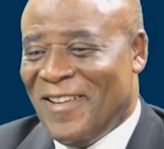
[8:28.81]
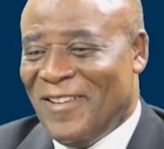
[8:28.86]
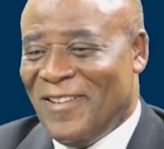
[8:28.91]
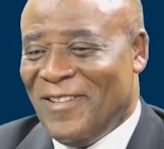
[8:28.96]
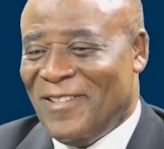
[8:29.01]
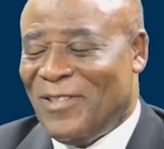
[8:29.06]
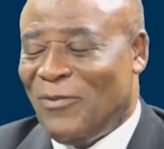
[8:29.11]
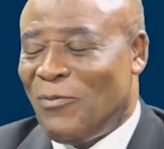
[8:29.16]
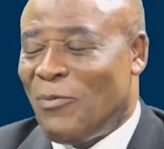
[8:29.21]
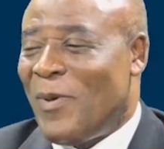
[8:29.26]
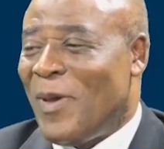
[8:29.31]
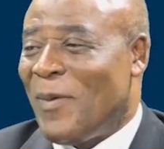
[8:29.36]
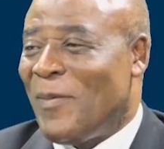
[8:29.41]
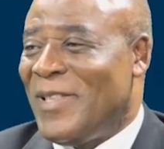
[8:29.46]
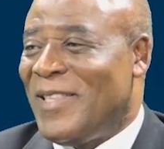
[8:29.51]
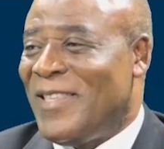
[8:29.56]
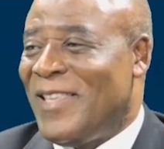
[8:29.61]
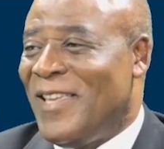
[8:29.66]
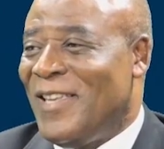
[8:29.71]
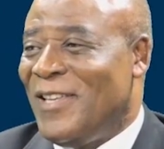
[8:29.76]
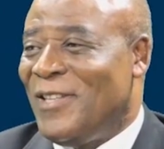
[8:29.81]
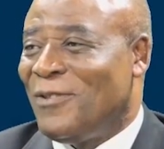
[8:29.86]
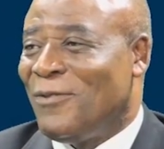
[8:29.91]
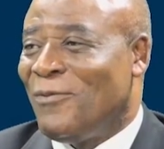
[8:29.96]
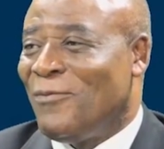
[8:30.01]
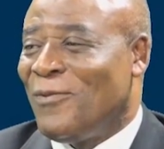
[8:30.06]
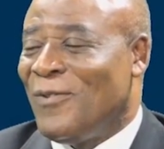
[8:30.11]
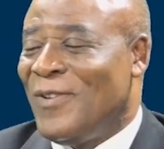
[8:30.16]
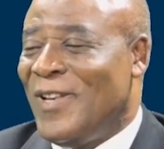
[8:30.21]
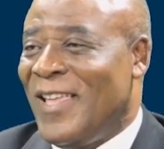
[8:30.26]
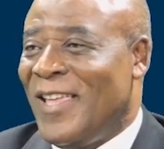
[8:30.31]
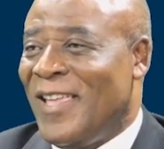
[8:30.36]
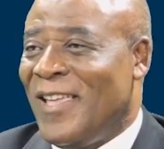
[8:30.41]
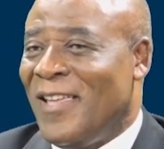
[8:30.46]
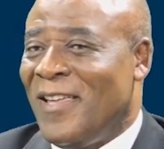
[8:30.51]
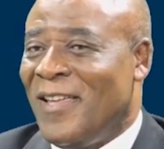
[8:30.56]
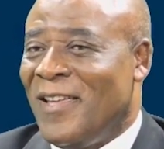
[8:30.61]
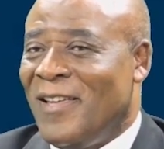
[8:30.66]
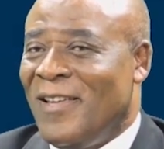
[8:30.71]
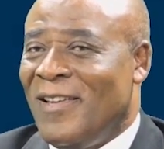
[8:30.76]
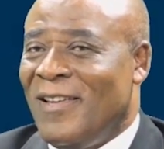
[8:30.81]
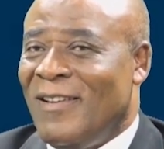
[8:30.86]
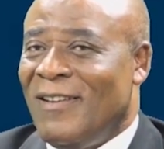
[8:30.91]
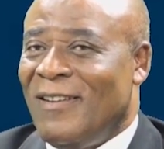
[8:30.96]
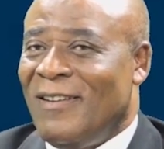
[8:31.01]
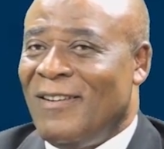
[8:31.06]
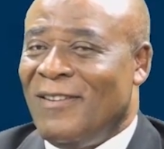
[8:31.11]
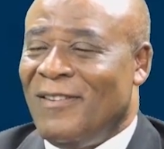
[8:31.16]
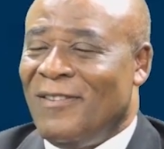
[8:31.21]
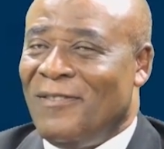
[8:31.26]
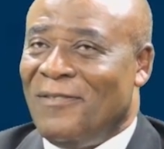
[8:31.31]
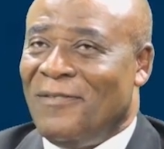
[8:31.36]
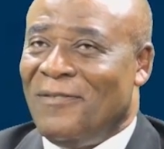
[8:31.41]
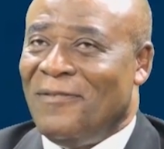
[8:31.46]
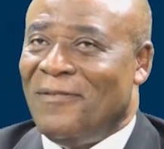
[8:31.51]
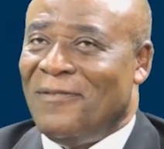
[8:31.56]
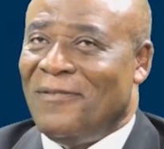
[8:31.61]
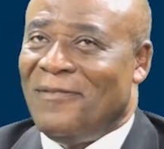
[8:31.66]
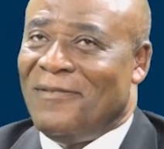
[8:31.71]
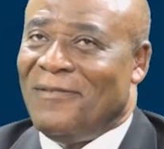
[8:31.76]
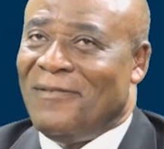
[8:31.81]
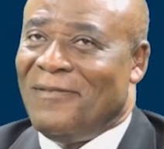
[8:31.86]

euh, si vous permettez, je voulais euh,